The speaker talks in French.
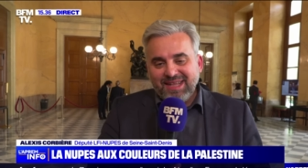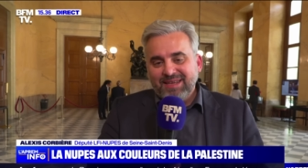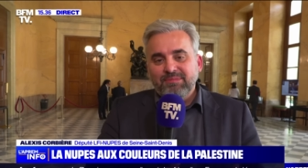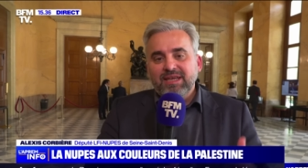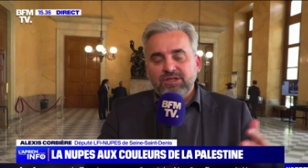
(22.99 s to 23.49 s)

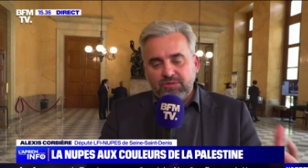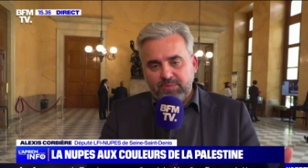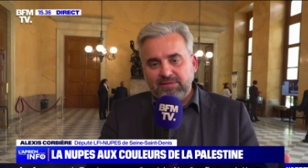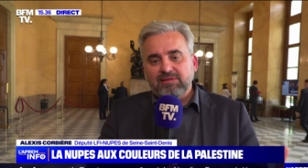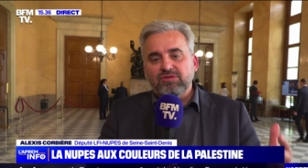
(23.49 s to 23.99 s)
Mais je
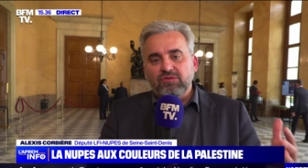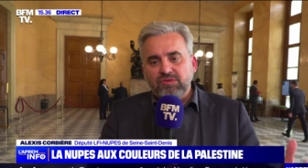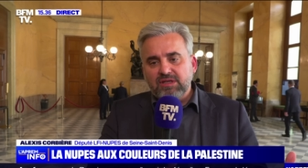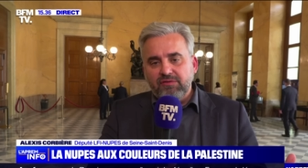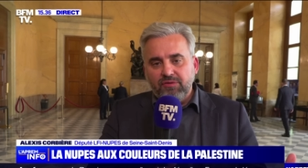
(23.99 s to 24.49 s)
pense surtout
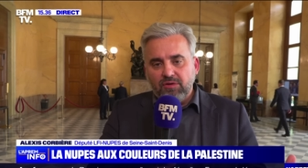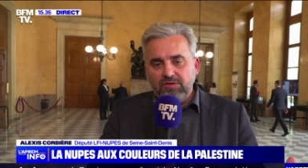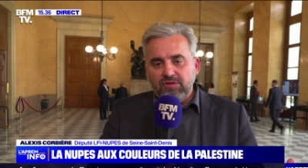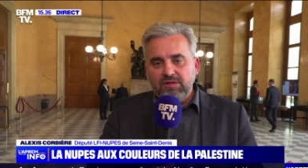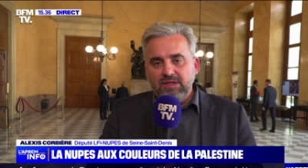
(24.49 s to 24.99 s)
ce qu'il faut
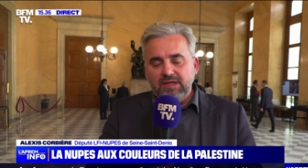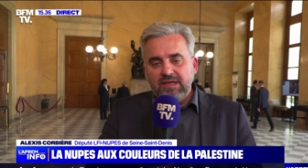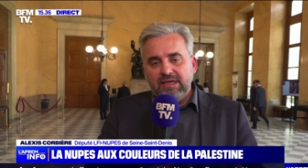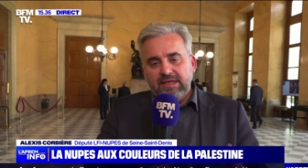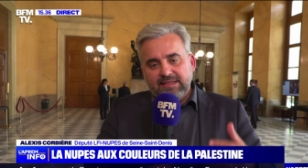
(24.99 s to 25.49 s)
retenir,
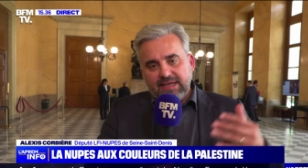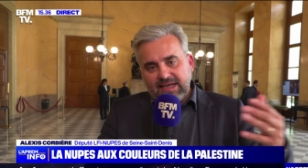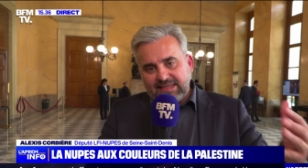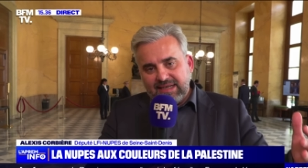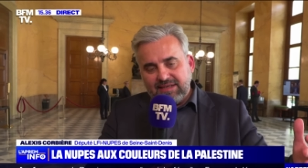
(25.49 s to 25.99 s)
c'est
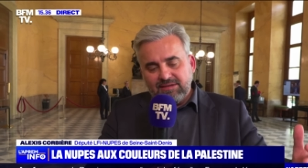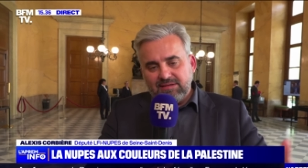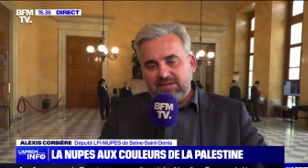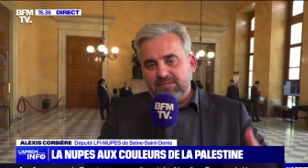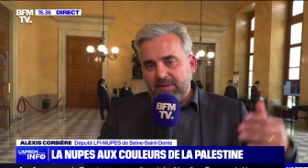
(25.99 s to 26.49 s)
la
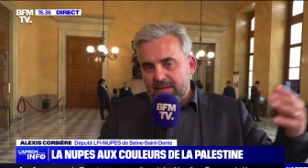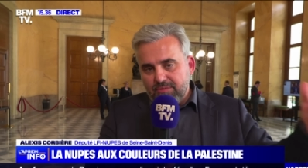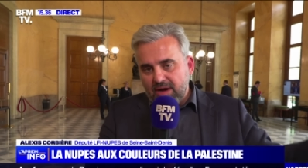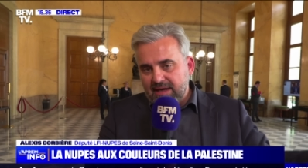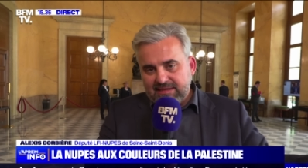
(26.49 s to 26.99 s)
séquence euh, par
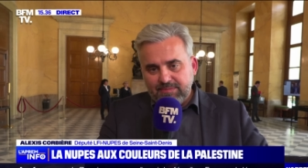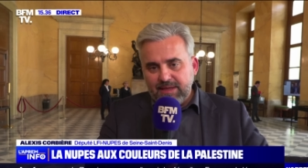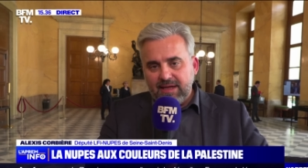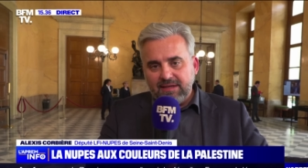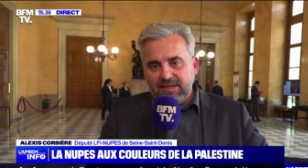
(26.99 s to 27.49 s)
rapport à la
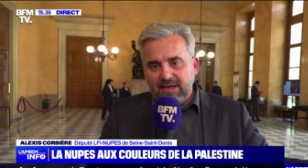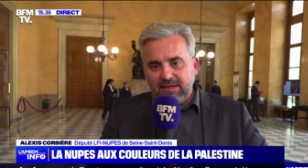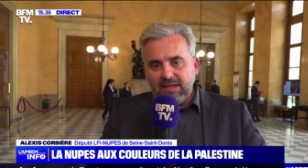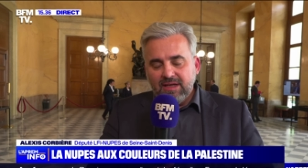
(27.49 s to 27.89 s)
semaine dernière,